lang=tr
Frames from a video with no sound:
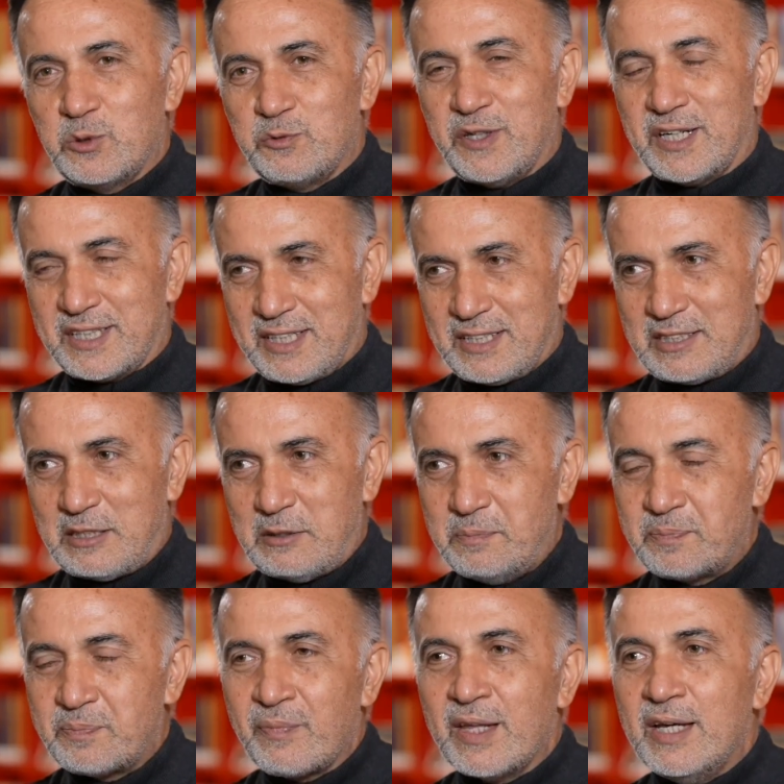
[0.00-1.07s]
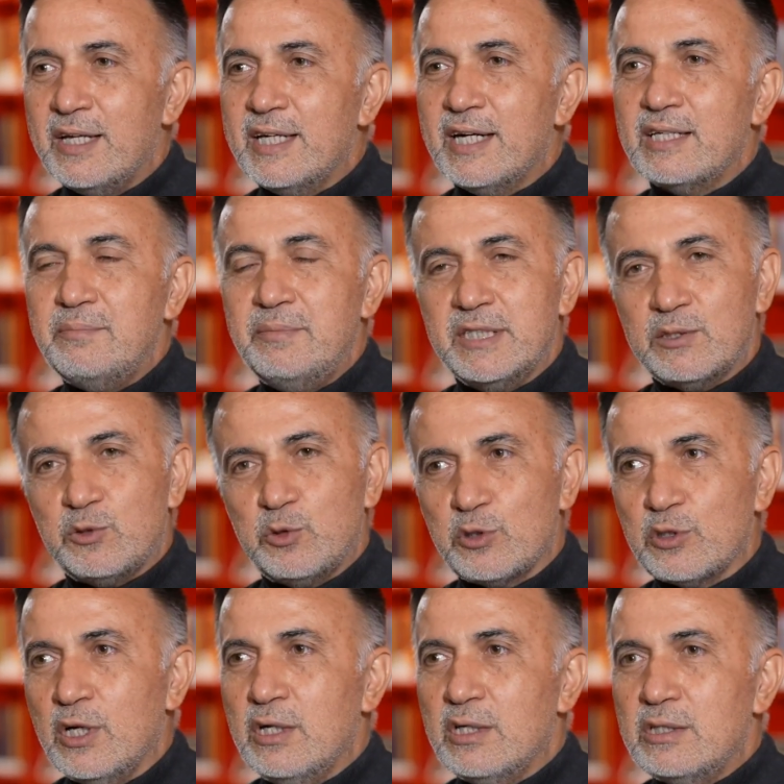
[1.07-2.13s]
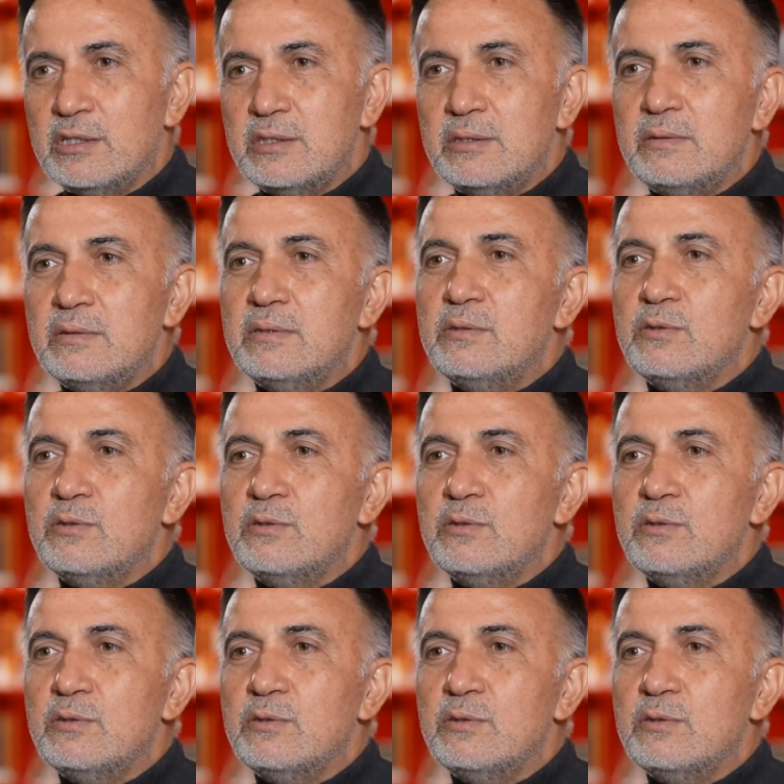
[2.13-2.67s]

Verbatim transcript: onu fark ettim. Yani bir tür e,